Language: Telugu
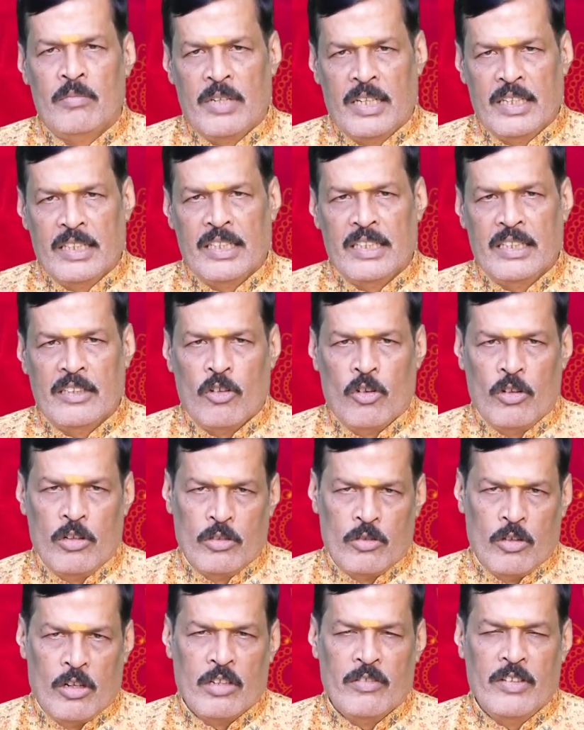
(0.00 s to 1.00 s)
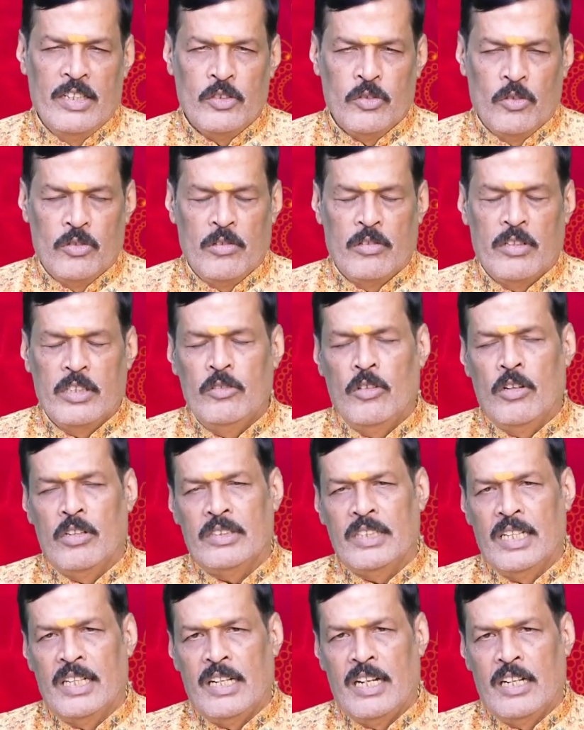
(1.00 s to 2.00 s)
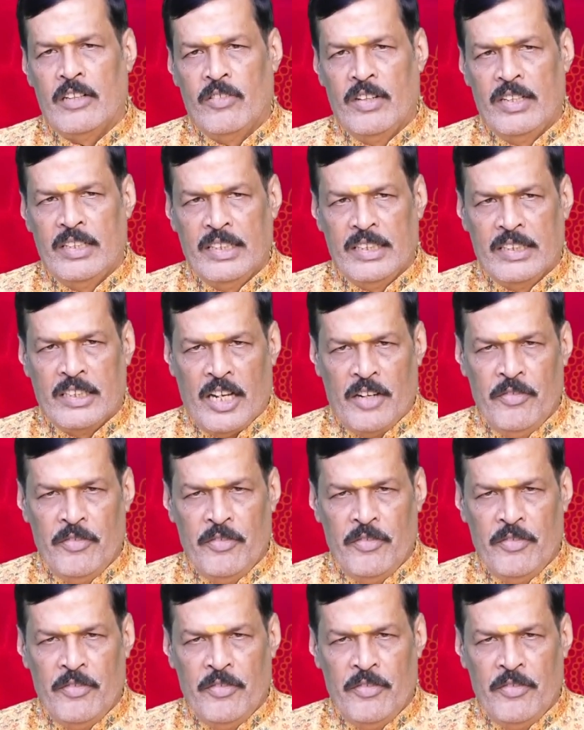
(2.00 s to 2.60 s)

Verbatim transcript: మనకి కొనవలసి ఉంటుంటుంది ఒకసారి అటువంటి